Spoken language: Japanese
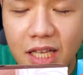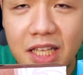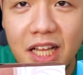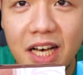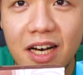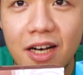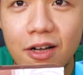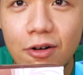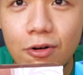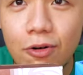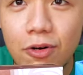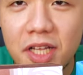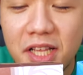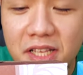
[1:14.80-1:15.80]
ただ、
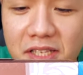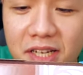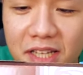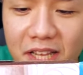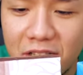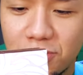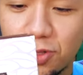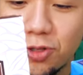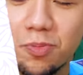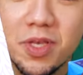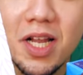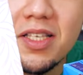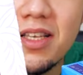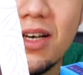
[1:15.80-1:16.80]
これですらね、ちょっと
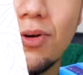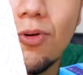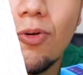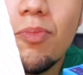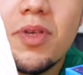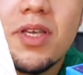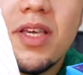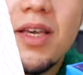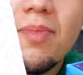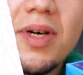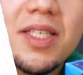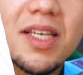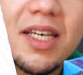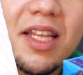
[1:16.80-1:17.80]
皆さん、ここ見え
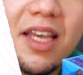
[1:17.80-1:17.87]
ますか